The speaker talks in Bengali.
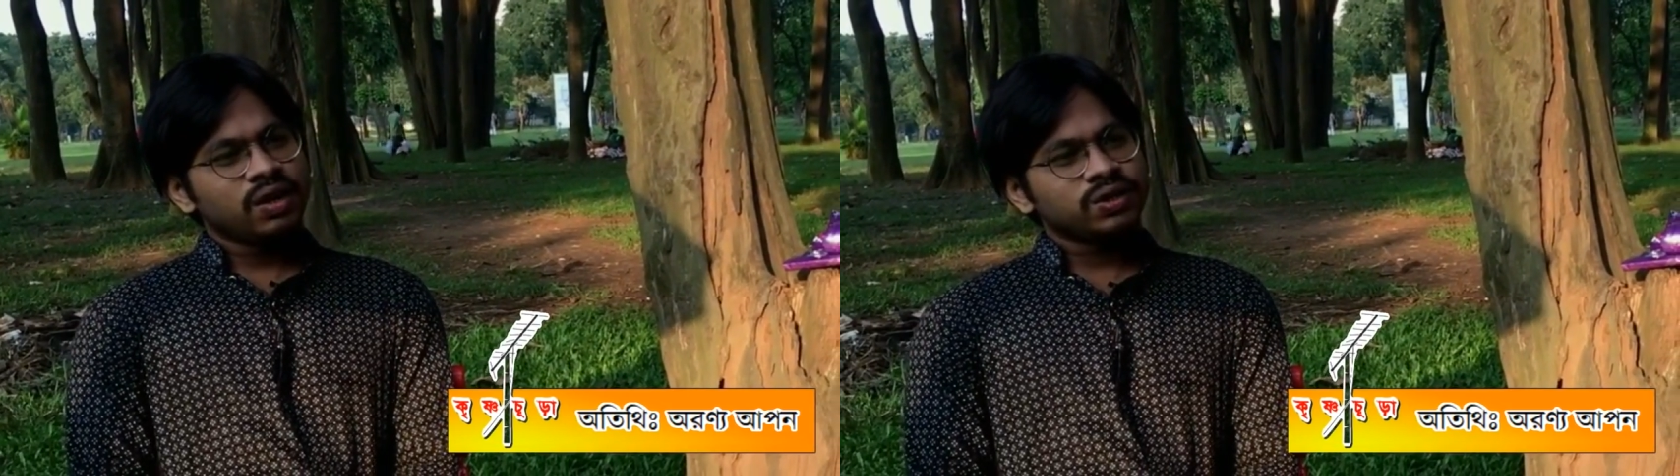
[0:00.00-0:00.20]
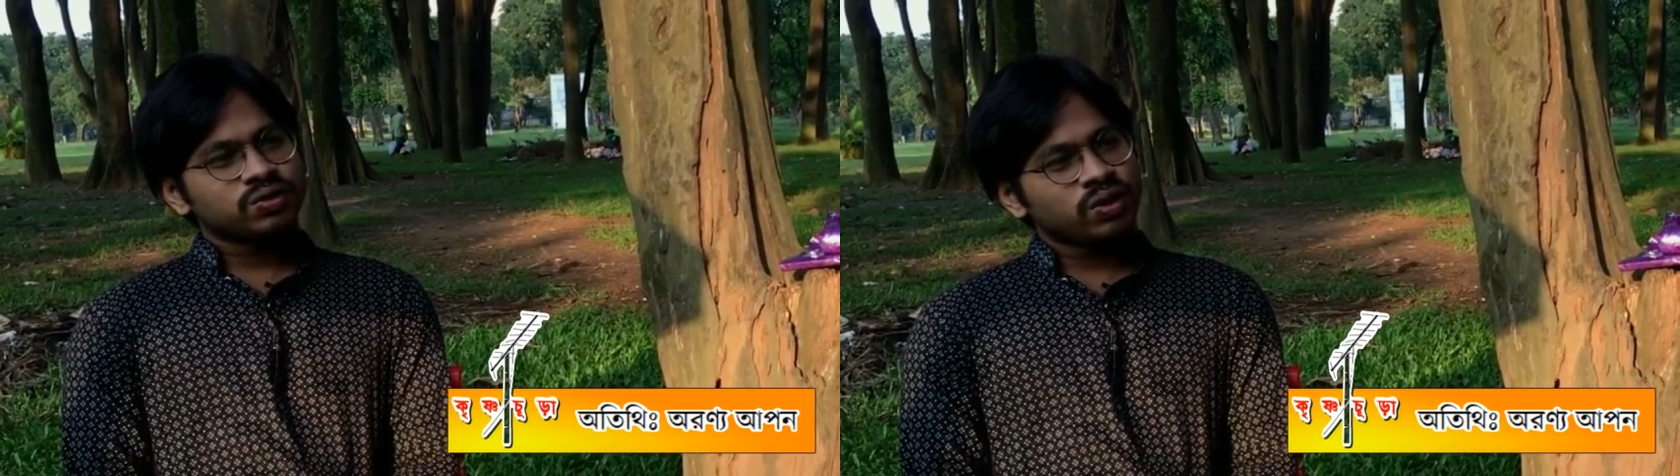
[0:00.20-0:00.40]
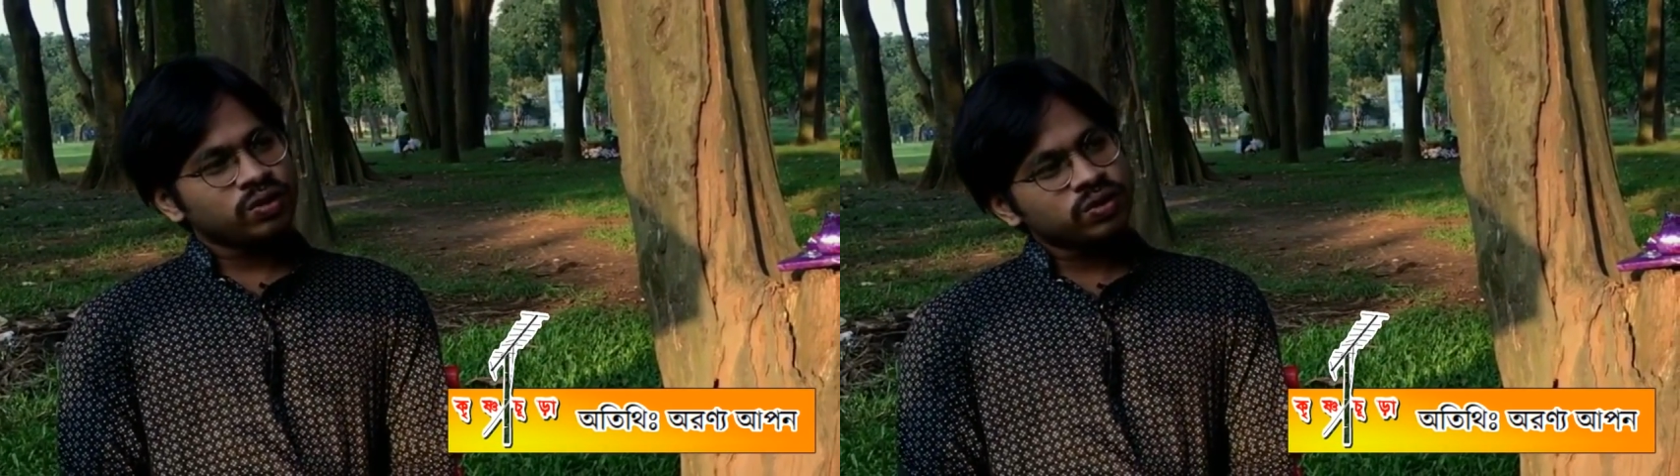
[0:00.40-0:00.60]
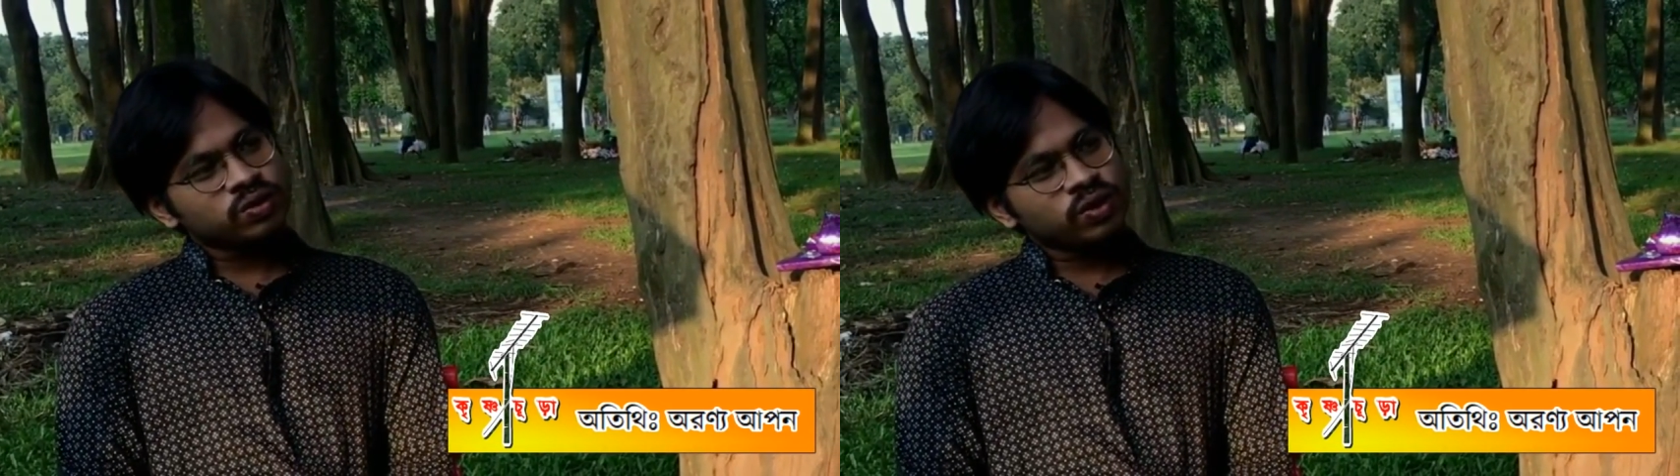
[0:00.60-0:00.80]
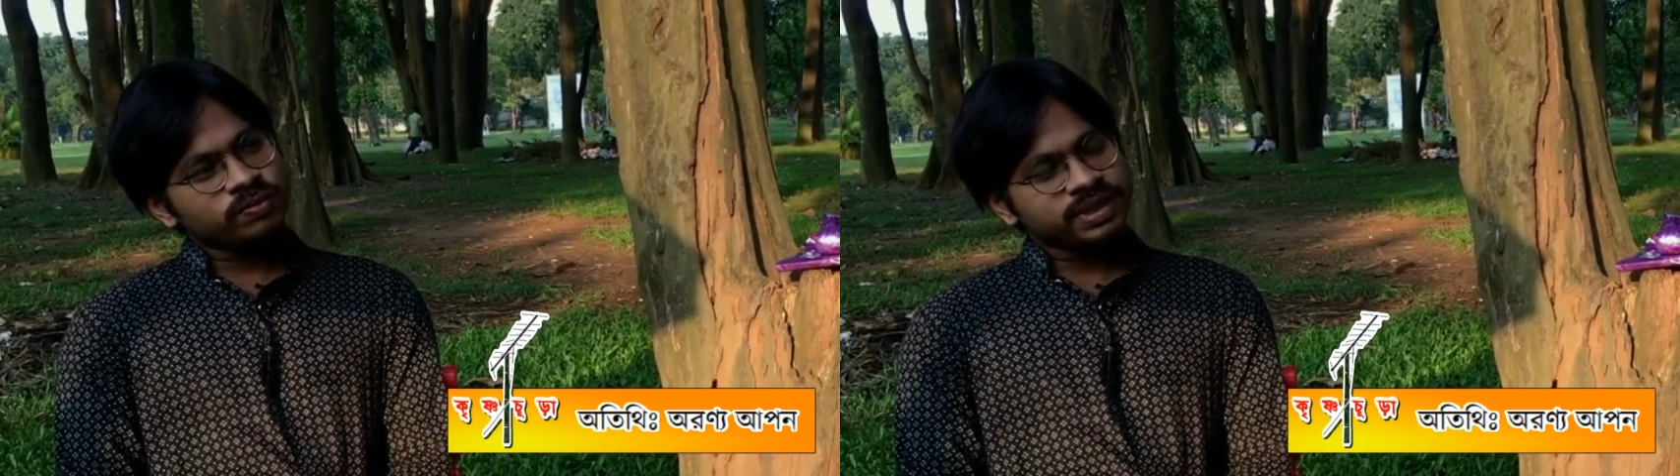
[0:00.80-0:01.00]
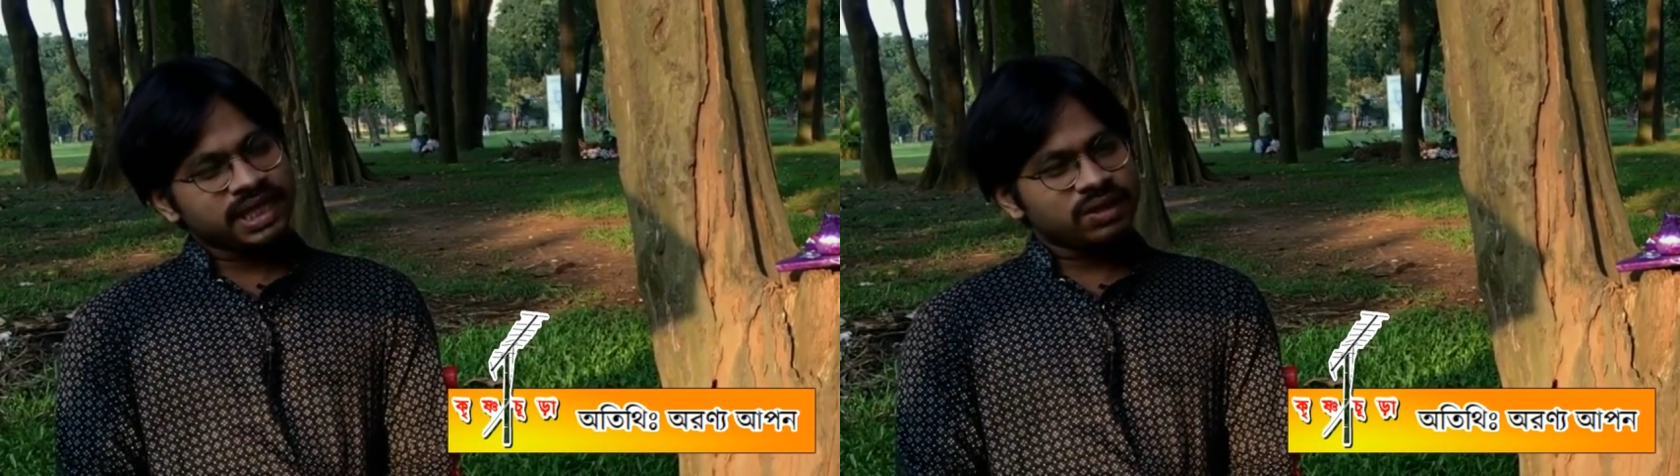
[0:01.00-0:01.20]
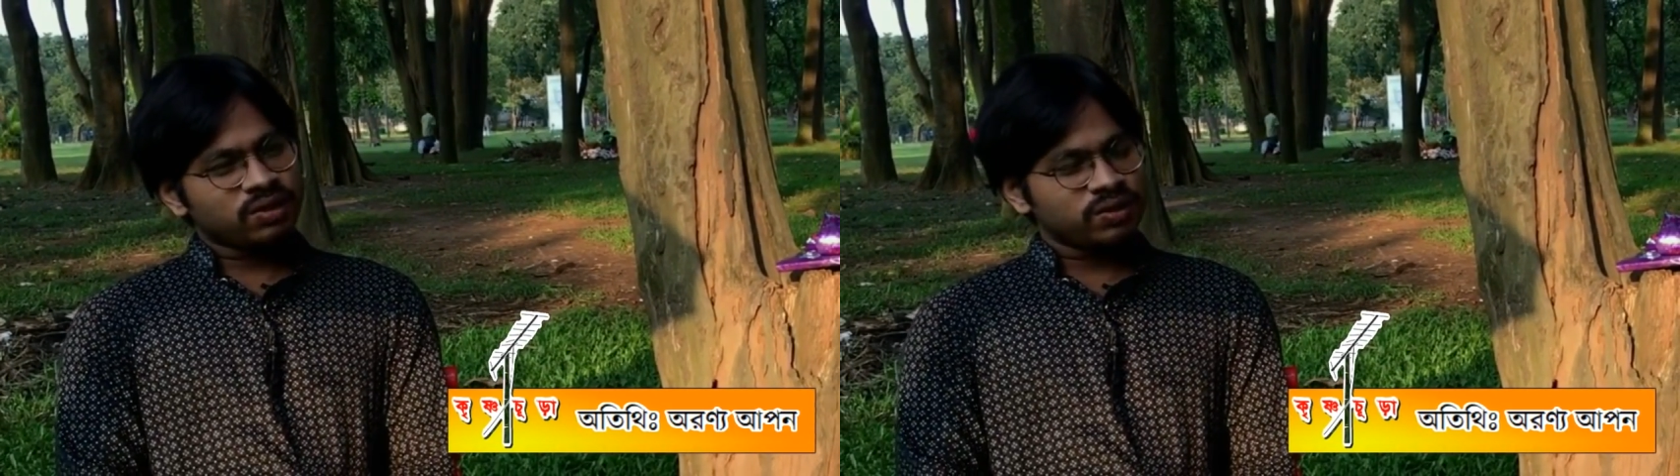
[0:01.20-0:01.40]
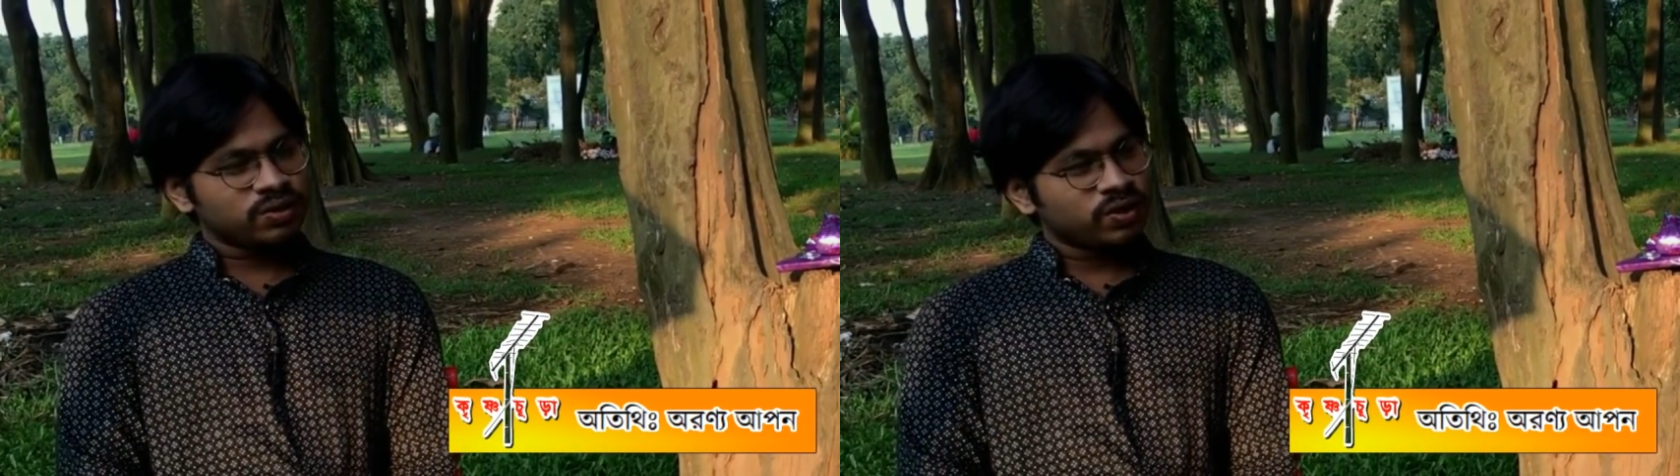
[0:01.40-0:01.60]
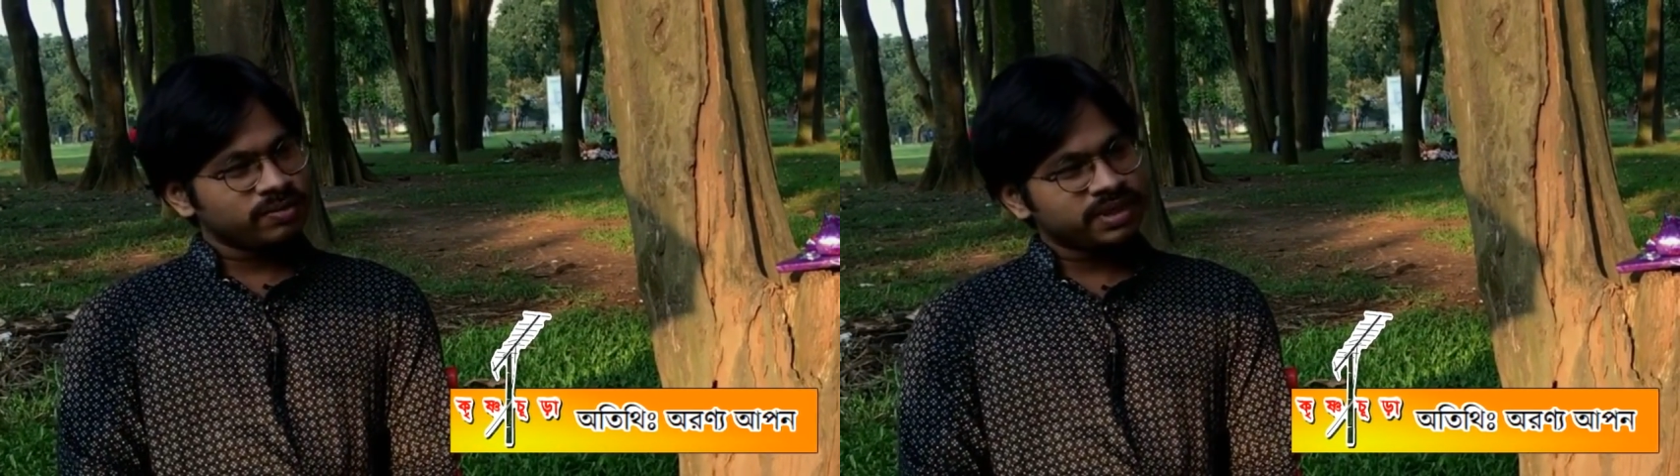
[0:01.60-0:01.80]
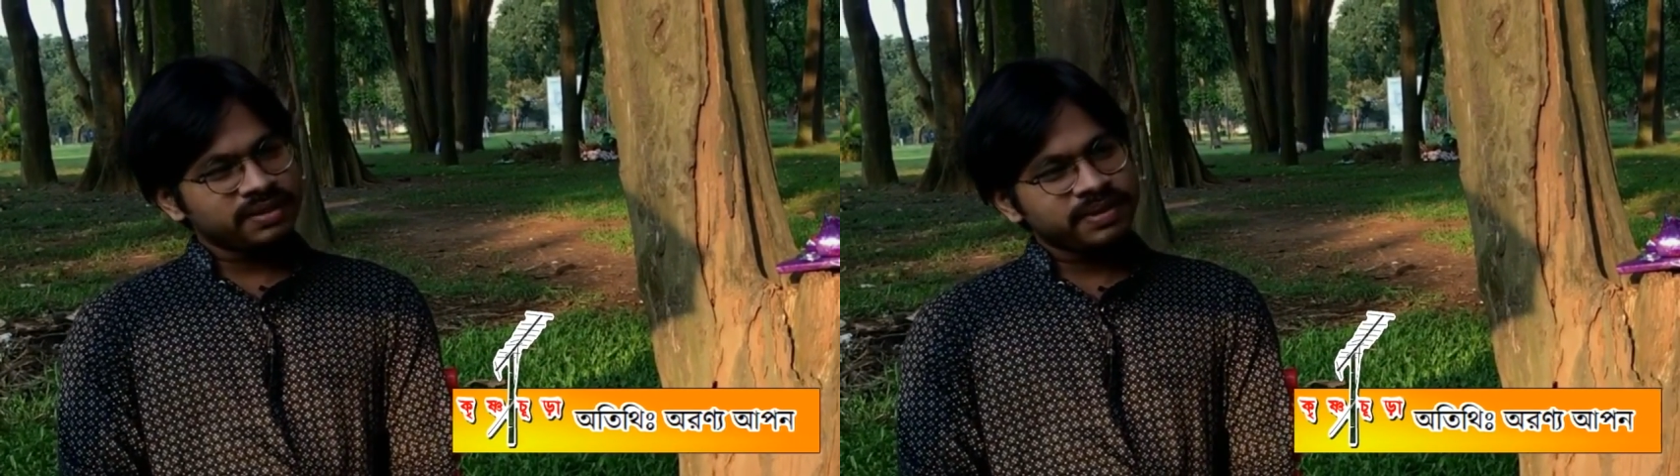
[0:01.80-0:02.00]
হয়তো কখনো কলম চালে কখনো
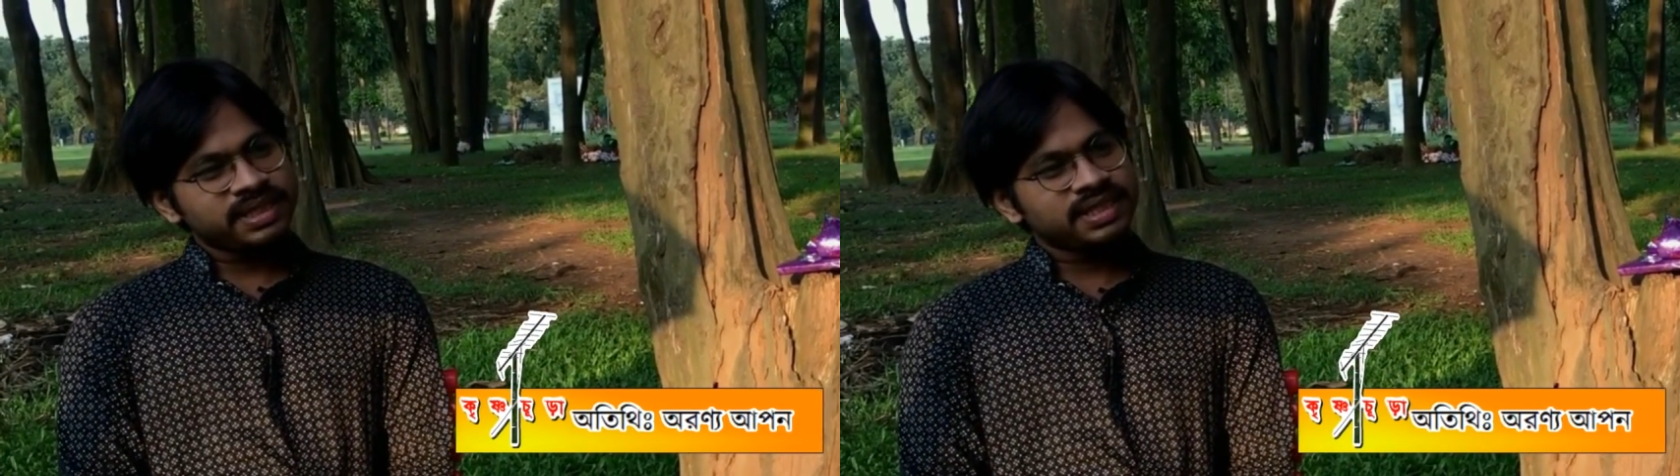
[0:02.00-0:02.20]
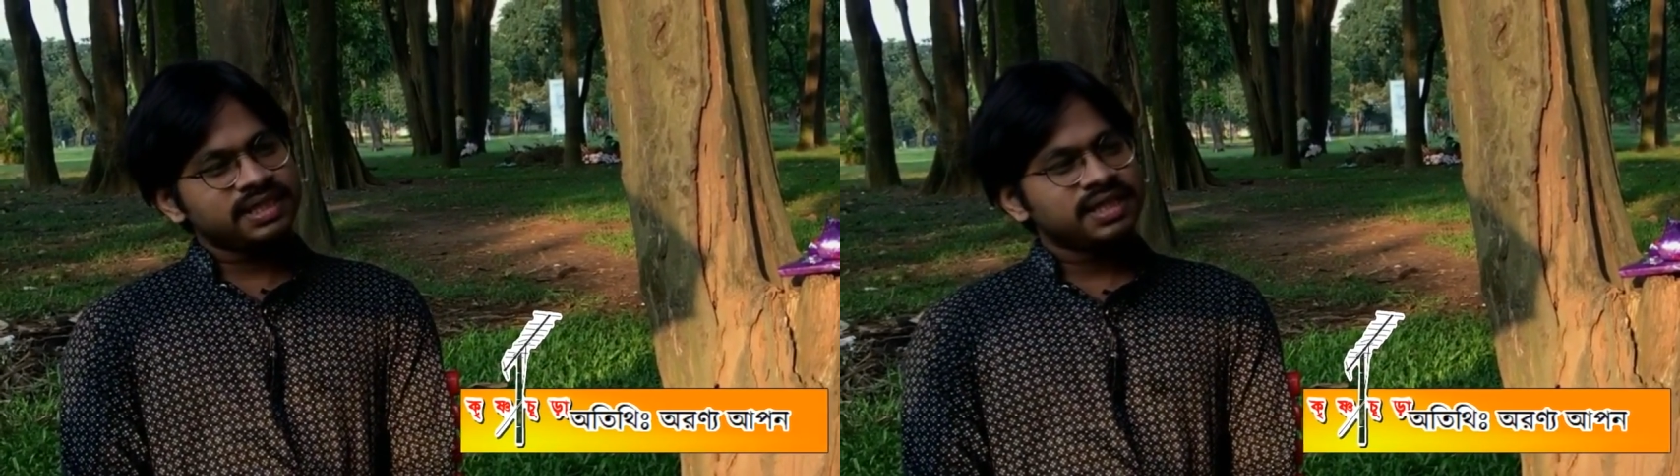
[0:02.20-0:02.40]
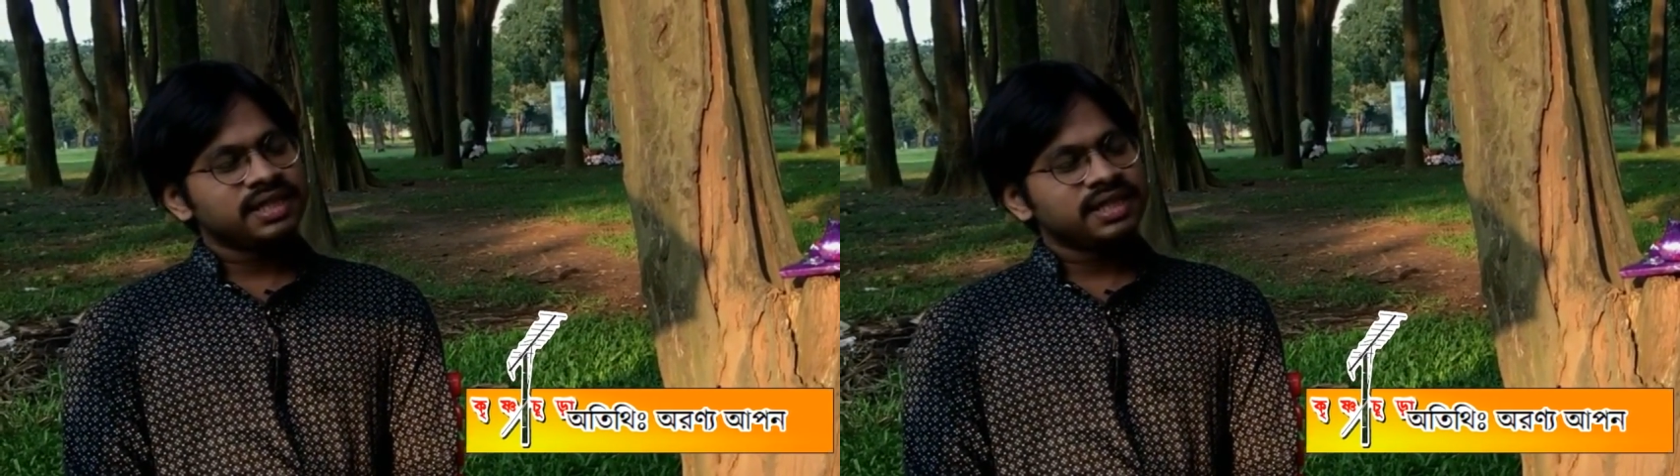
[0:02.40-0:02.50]
কলম থেমে দিই